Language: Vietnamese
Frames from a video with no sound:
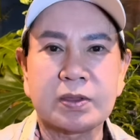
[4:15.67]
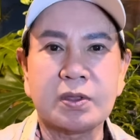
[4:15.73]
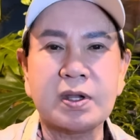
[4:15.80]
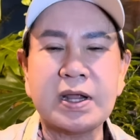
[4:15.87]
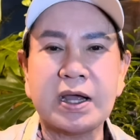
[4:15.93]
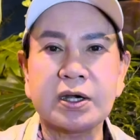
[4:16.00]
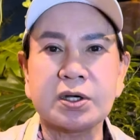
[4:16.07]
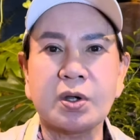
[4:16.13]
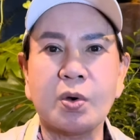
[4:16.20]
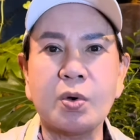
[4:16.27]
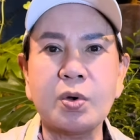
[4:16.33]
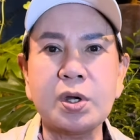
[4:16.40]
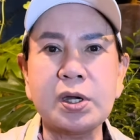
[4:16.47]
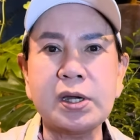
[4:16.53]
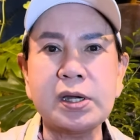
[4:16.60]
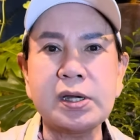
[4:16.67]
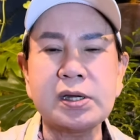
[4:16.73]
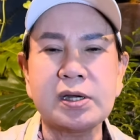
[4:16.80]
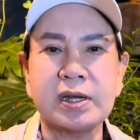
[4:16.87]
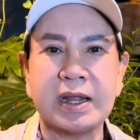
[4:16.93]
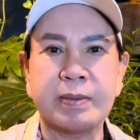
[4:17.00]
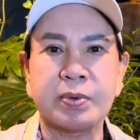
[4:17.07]
nó đang rối
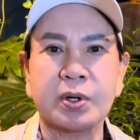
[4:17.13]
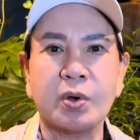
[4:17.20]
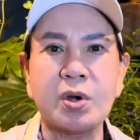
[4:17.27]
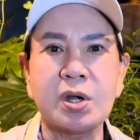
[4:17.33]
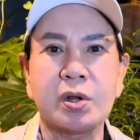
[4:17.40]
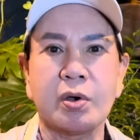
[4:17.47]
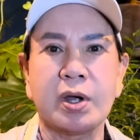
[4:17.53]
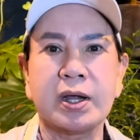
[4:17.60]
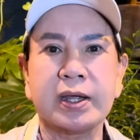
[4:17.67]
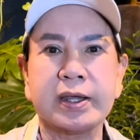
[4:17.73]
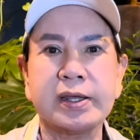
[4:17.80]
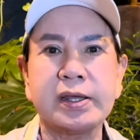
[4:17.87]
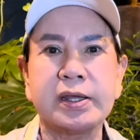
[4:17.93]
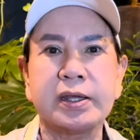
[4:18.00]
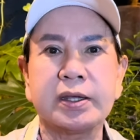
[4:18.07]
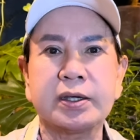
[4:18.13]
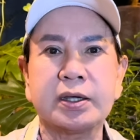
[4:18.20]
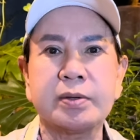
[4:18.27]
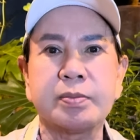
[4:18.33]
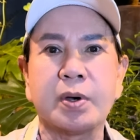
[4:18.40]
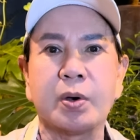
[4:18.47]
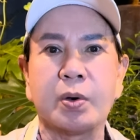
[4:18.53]
làm rối loạn cái
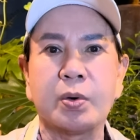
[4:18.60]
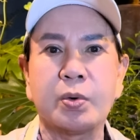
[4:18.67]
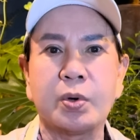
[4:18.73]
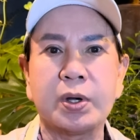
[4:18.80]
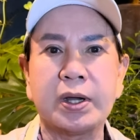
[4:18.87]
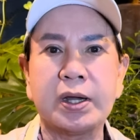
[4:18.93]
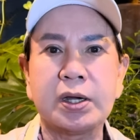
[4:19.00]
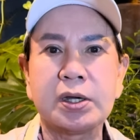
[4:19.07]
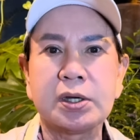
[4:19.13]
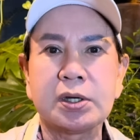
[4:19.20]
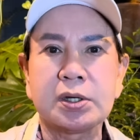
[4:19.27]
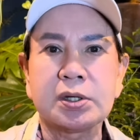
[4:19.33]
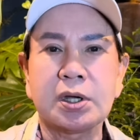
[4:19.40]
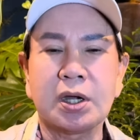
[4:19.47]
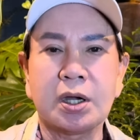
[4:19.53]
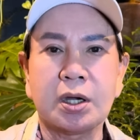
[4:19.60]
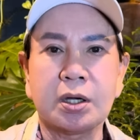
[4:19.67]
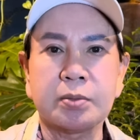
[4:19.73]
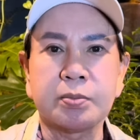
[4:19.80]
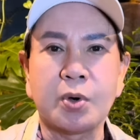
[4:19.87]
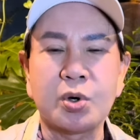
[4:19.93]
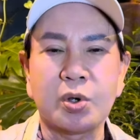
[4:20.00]
cái bộ
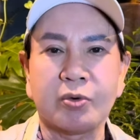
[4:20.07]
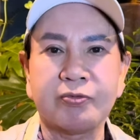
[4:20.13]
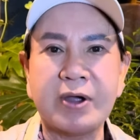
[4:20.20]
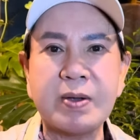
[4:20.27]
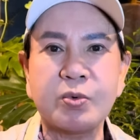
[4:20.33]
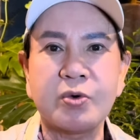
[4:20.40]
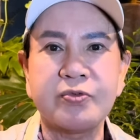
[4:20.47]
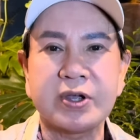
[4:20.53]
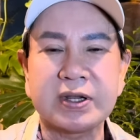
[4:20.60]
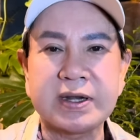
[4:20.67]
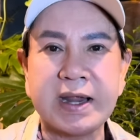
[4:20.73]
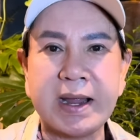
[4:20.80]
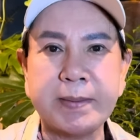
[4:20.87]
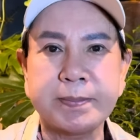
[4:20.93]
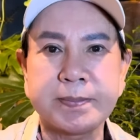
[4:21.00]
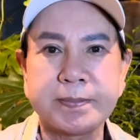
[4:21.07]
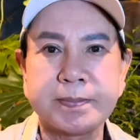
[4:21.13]
uh, bộ luật pháp của Việt Nam